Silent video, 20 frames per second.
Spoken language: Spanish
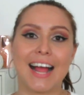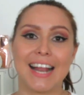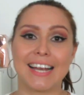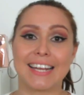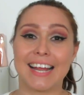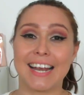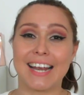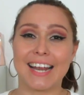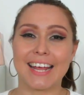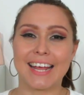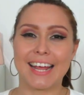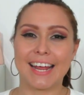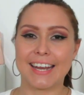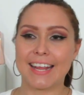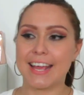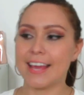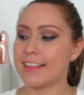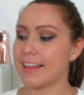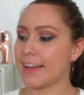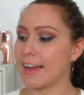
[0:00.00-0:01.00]
al que le
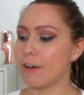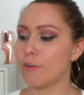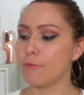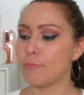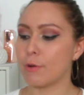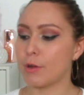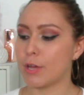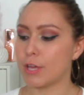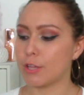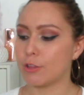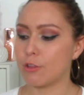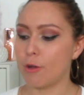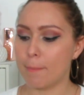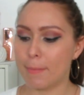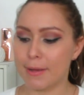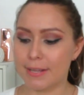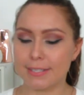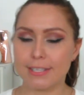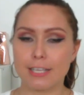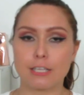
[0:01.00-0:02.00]
quería dejar un poquito
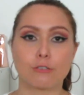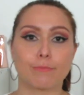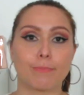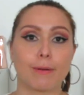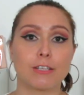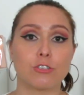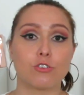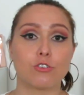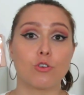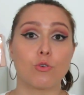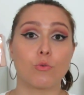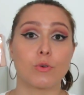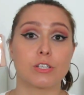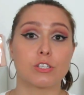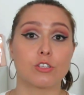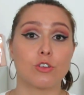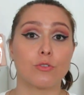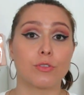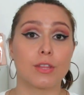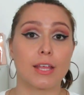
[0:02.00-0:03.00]
más de espacio en
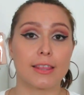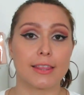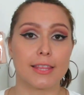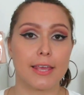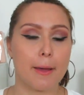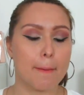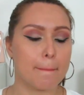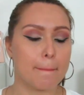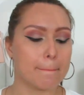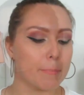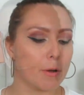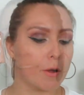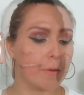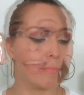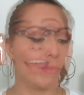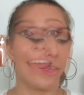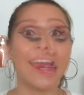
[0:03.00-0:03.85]
cuestión de tiempo.